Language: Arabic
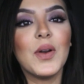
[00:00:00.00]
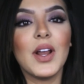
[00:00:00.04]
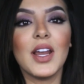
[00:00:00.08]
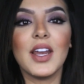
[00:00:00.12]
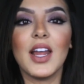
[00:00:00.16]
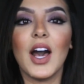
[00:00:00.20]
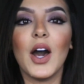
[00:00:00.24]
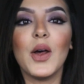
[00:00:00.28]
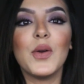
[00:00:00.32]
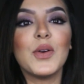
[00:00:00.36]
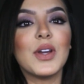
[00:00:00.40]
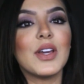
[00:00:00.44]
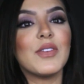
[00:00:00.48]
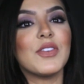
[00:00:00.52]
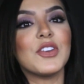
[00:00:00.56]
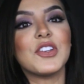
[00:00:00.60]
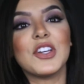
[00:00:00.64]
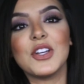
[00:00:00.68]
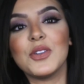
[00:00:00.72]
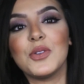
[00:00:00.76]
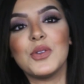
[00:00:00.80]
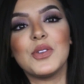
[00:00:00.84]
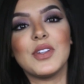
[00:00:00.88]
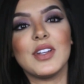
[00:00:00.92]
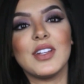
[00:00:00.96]
كل نهار وكيفاش
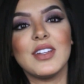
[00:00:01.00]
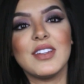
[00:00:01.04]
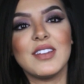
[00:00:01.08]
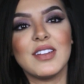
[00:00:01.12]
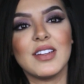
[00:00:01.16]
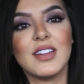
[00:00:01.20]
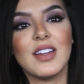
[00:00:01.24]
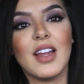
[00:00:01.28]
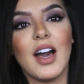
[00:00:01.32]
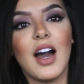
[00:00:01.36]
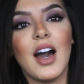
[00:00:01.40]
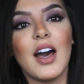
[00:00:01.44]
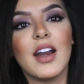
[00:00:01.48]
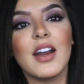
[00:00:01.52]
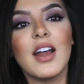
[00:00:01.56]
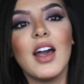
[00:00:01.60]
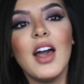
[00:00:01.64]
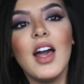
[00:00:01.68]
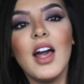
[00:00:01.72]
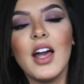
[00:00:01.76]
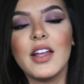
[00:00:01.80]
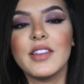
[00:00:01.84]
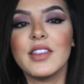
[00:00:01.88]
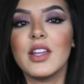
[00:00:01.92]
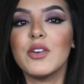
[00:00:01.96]
كيدوز عندي النهار
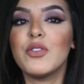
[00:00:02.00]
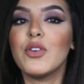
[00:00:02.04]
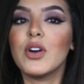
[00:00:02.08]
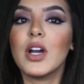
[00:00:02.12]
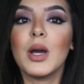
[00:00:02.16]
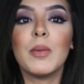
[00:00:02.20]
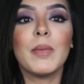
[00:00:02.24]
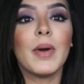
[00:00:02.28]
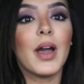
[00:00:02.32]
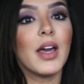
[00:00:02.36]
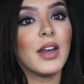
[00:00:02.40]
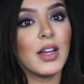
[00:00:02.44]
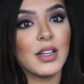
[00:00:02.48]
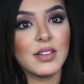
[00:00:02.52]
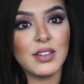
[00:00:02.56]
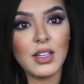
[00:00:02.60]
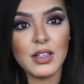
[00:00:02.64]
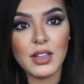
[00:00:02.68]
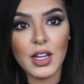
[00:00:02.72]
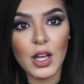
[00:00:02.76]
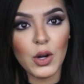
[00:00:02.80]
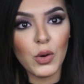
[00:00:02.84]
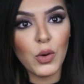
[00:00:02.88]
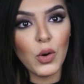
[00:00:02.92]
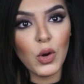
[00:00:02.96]
دي فوا كنبقى نعس
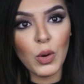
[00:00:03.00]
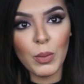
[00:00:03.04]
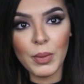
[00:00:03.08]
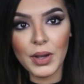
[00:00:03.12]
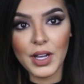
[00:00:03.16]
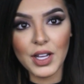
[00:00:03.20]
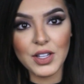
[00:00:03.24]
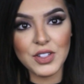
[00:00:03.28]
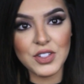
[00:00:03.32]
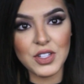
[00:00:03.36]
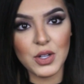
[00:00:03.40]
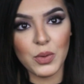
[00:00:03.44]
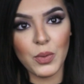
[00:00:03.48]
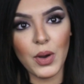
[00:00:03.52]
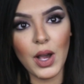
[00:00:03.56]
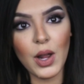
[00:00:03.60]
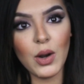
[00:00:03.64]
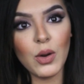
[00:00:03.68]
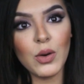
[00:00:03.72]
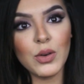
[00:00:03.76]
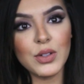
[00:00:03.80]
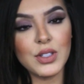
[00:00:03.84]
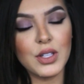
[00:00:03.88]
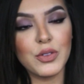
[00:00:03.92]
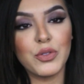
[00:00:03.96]
النهار كله ما كندير
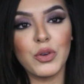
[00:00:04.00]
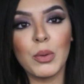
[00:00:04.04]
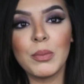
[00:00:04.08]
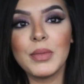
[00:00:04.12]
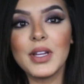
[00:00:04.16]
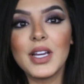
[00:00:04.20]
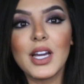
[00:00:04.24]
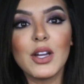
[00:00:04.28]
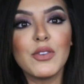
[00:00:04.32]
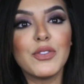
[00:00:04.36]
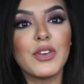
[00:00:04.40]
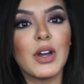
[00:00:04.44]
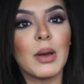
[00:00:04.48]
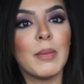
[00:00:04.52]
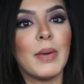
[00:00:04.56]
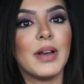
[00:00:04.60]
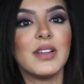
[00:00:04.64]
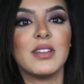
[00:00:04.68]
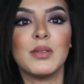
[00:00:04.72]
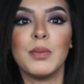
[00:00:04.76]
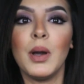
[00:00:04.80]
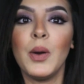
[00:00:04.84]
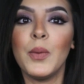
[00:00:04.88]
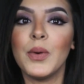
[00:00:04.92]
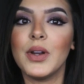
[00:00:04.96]
والو دي فوا ملي كنفيق مع
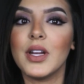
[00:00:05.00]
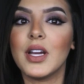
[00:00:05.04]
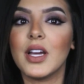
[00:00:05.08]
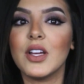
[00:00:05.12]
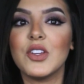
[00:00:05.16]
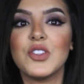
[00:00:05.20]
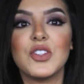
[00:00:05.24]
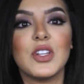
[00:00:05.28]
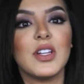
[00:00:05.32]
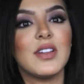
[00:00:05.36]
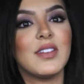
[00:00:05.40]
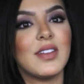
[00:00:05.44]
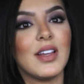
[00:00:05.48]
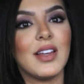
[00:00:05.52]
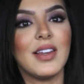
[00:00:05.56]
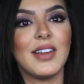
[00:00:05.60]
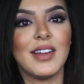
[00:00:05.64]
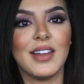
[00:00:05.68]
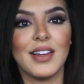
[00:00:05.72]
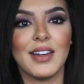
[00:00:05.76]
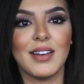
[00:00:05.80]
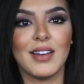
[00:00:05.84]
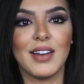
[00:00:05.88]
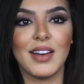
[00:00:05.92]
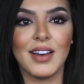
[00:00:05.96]
الصباح وانا كنجري حتى
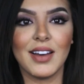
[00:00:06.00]
الليل